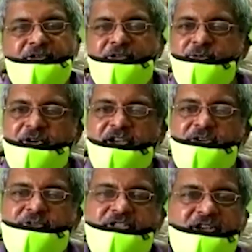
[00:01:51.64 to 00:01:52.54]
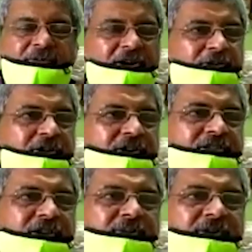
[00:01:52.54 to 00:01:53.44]
তোমাকে একটু দেখভাল করে নিতে
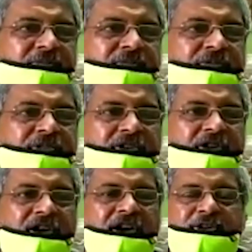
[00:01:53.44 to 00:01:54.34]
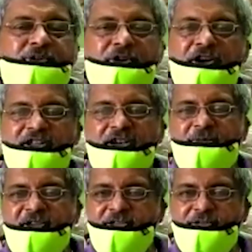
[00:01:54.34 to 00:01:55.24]
হবে আর ওখানে
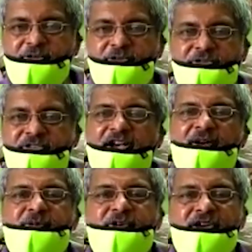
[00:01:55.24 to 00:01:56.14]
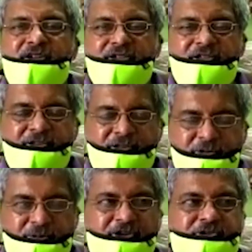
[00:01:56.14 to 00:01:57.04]
আমি কিন্তু থাকবো না
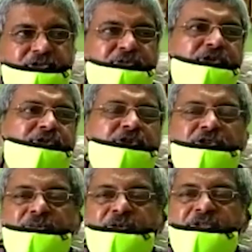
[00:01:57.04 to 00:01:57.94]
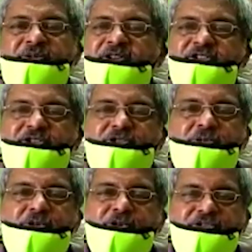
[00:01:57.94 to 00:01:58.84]
তোমার যুব তখন মমতা ব্যানার্জি যুব
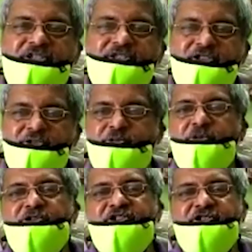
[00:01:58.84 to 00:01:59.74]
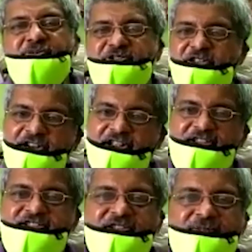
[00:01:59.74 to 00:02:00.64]
করতেন সে যুবর যেসব ছেলেরা
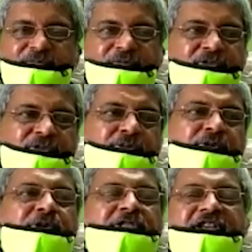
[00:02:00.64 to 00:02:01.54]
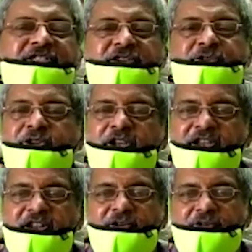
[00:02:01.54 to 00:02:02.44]
আছে তুমি হলদিয়াতে একটু ডেকে
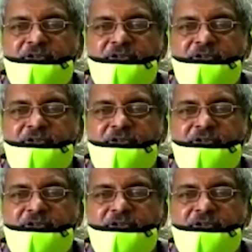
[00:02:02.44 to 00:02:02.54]
রাখো